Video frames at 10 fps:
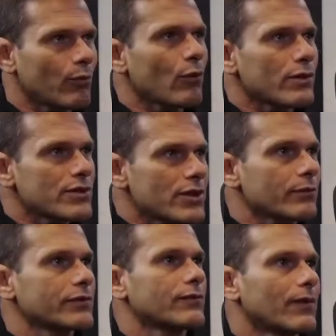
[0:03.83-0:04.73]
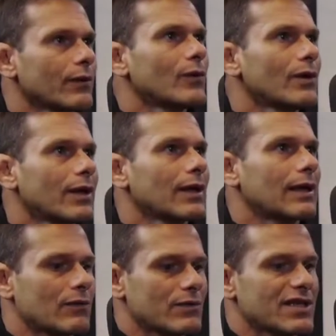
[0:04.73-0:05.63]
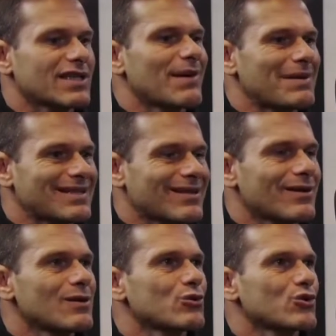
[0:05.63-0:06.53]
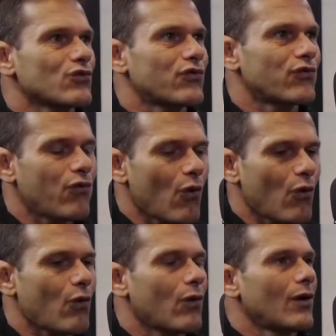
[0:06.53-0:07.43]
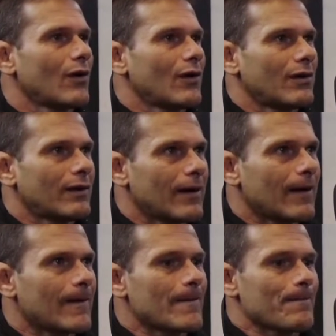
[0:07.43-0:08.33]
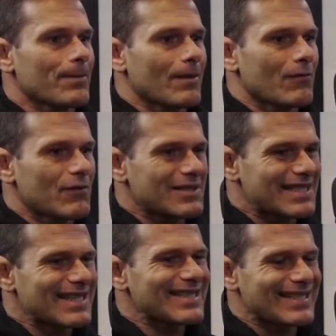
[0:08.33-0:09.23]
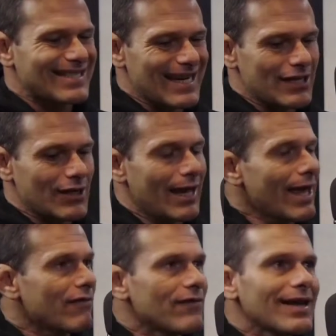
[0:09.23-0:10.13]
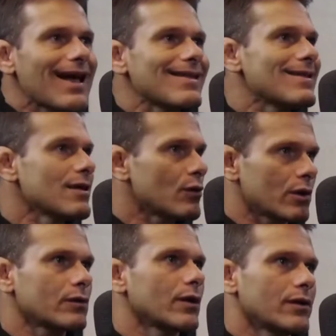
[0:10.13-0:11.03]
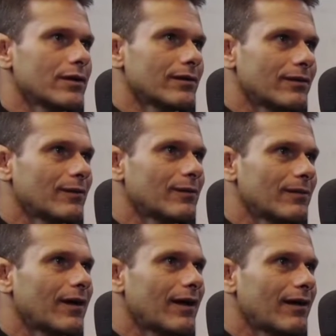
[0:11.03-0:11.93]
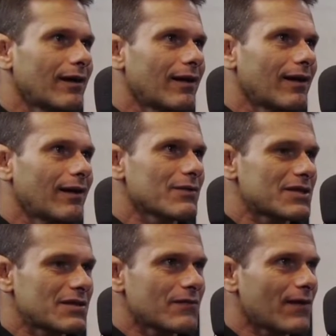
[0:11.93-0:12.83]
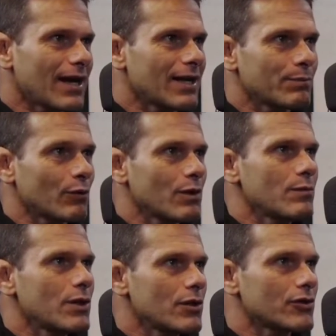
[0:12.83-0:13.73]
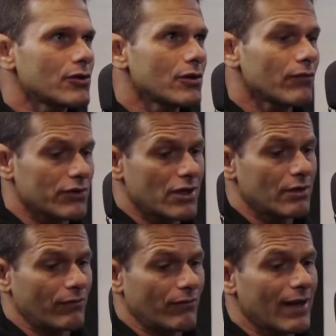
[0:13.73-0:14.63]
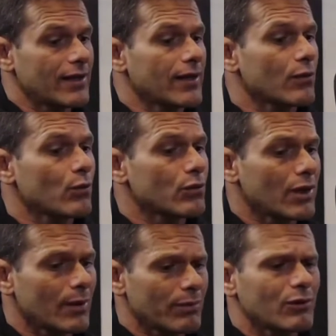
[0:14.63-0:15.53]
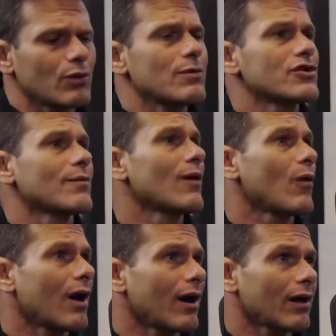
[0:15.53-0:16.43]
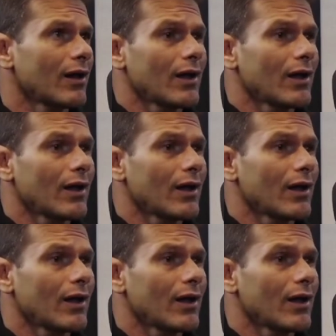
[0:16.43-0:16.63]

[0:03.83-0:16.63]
pouco o exemplo que você falou, né, cara? Quando você tá passando ali um sufoco, né? Você sente, é, é verdadeiro aquilo ali, né? É, você vai ali pro teu limite e você vai entendendo com o tempo que teu limite é maior.